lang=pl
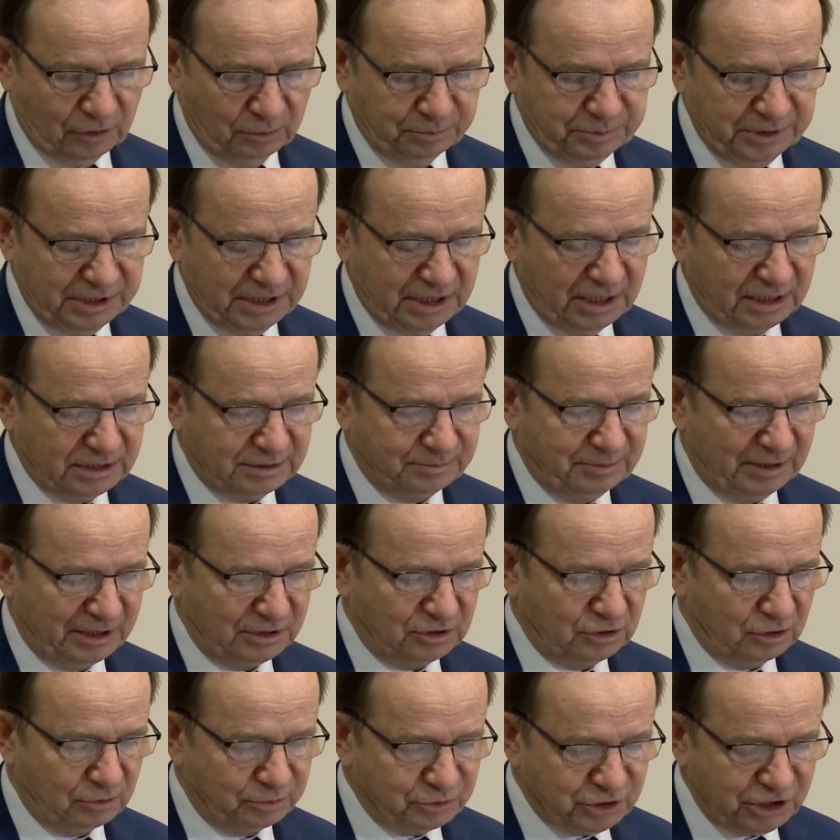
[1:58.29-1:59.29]
Opinia jest
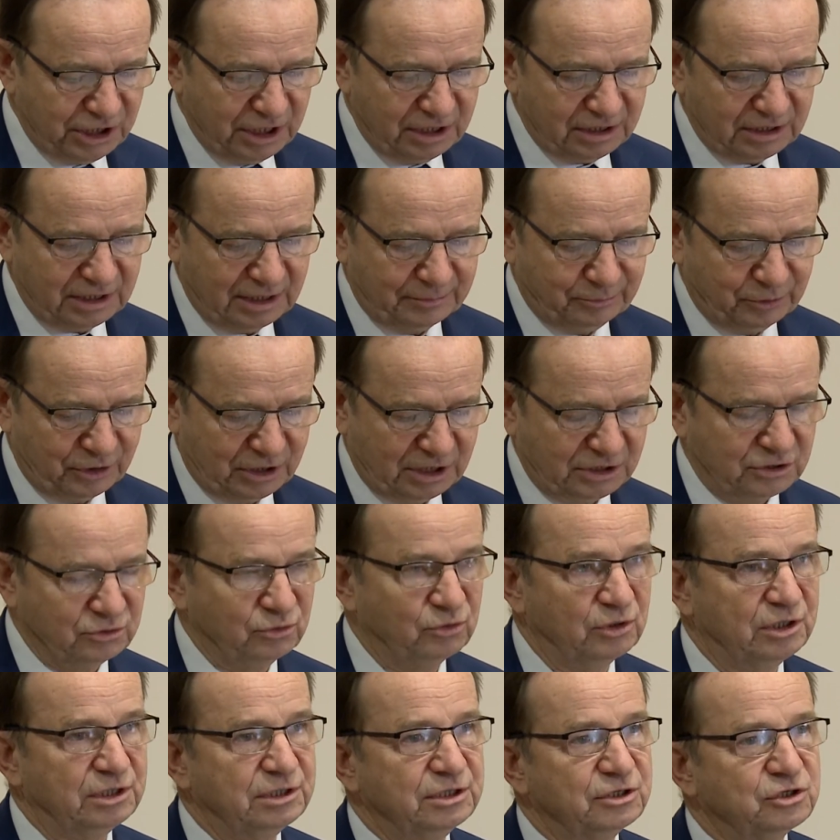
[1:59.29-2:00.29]
bardzo obszerna,
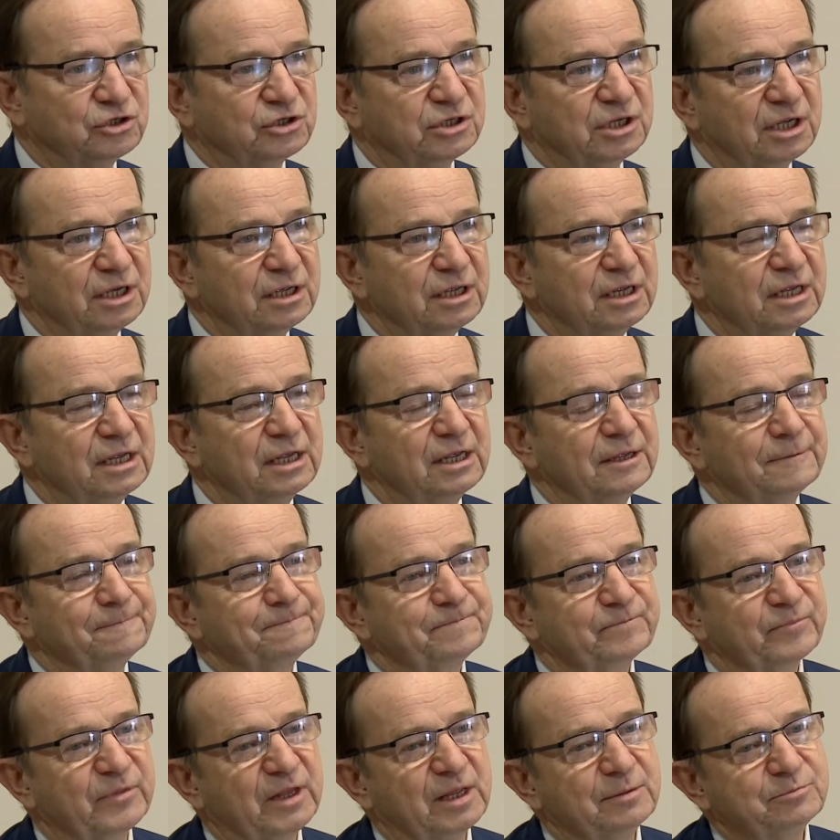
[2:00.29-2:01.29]
pokazuje liczne
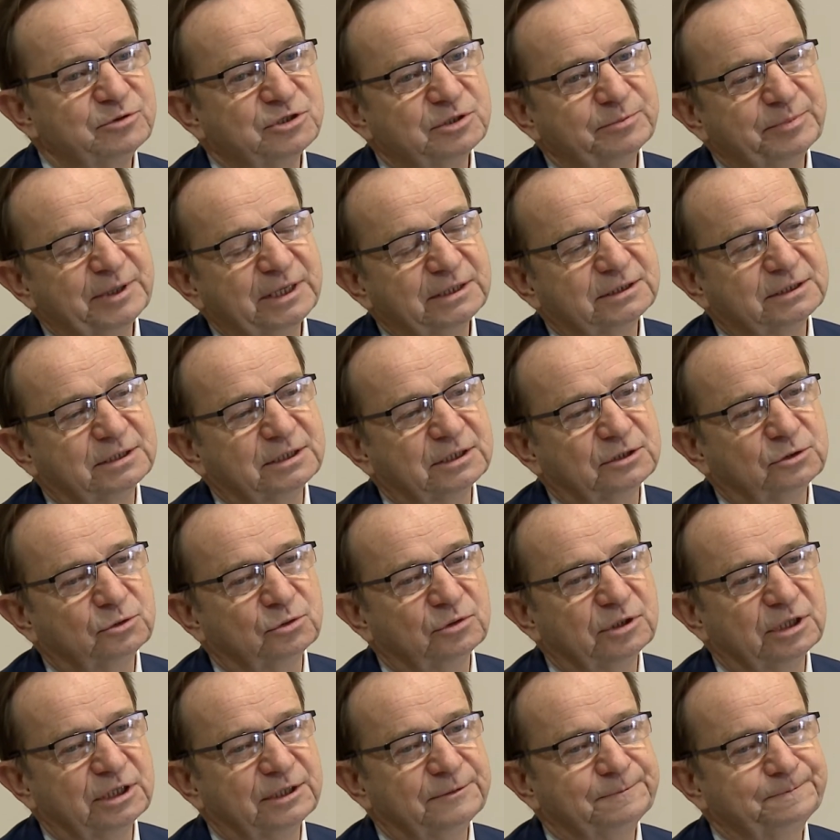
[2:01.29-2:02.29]
mm, przypadki,
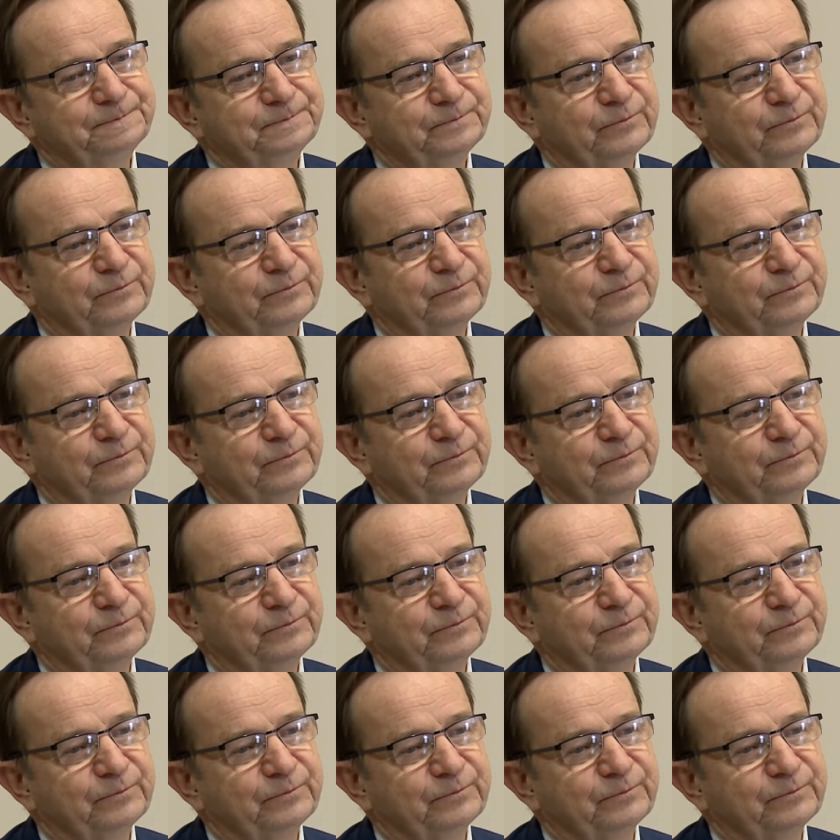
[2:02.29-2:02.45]
które